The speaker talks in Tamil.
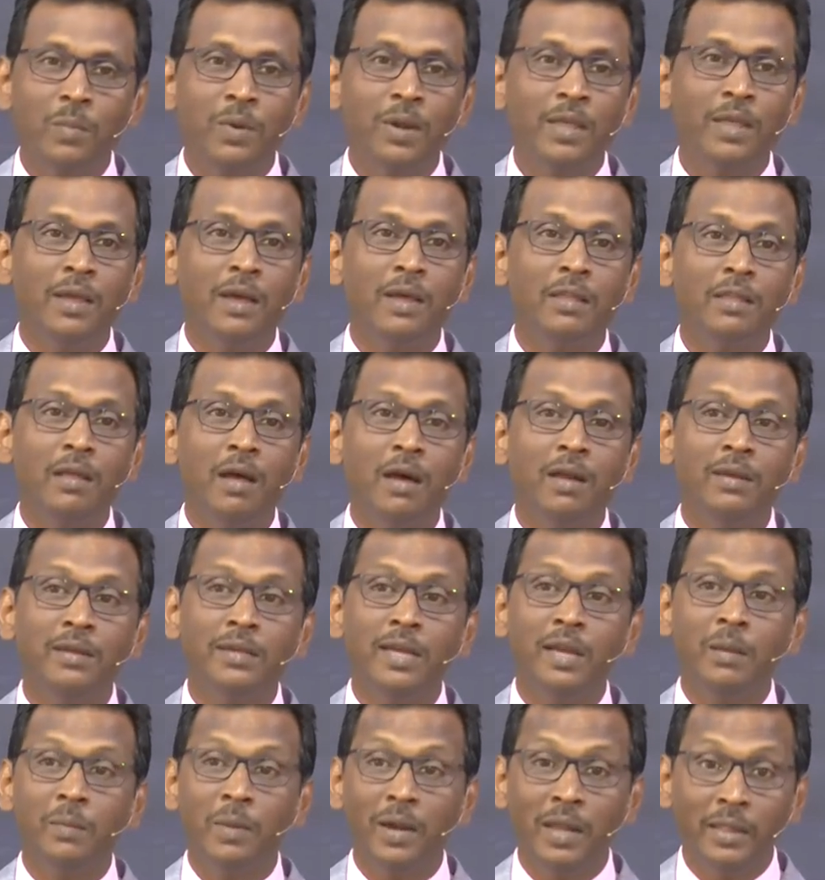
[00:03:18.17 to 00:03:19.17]
முடியாத
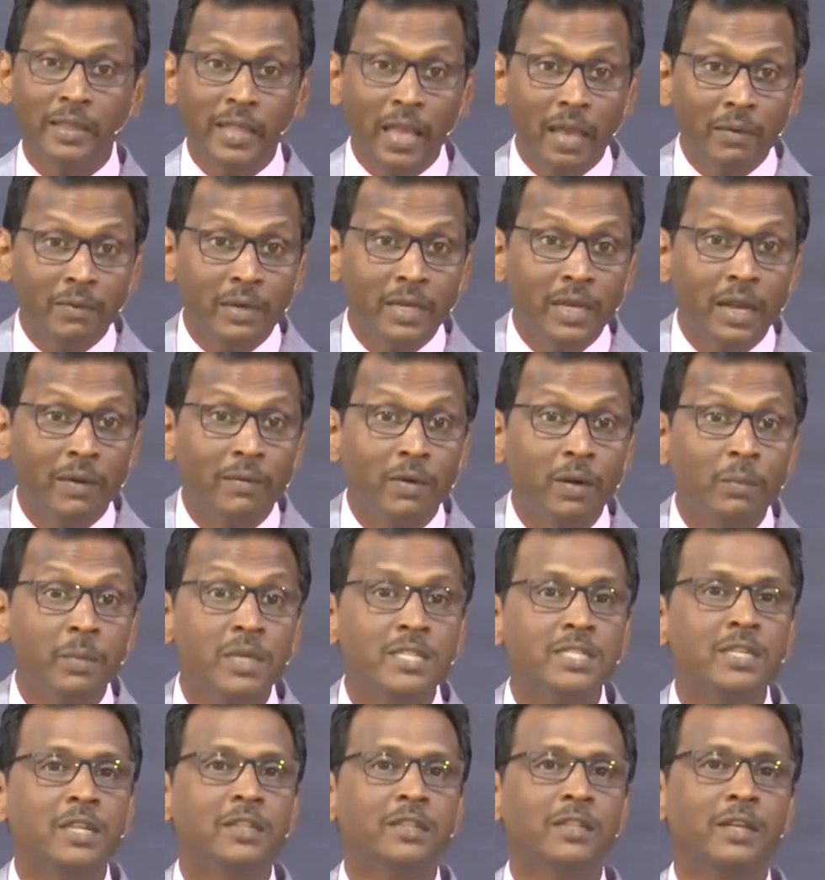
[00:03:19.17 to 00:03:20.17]
ஆட்கள் மேலே தேவன்
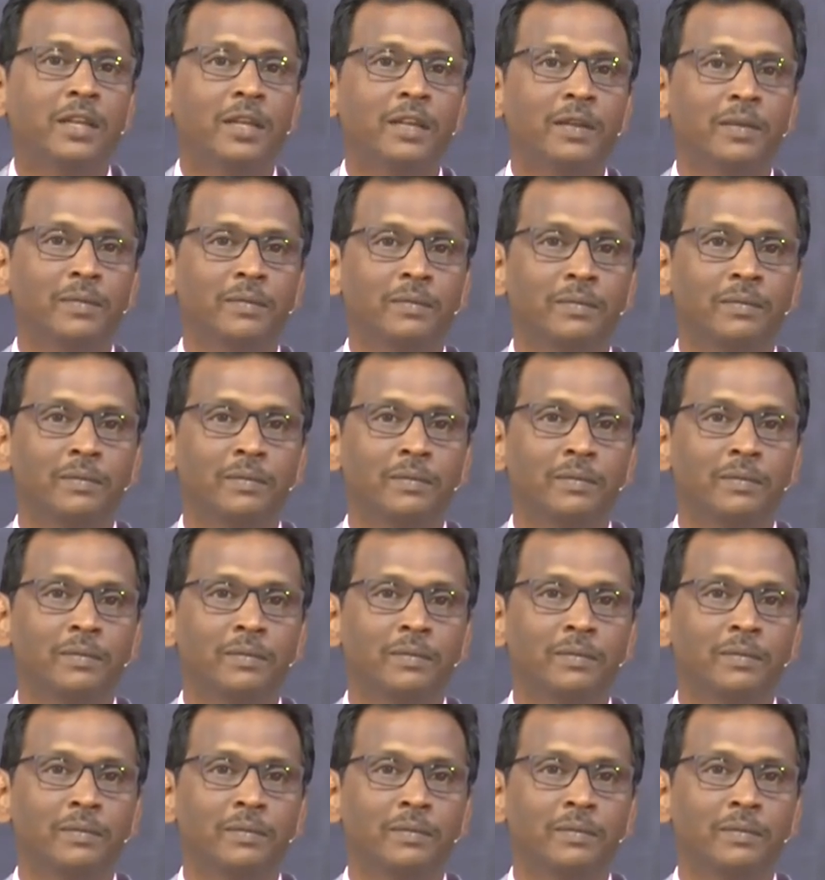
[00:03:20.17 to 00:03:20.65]
கவனமாக செலுத்துறார்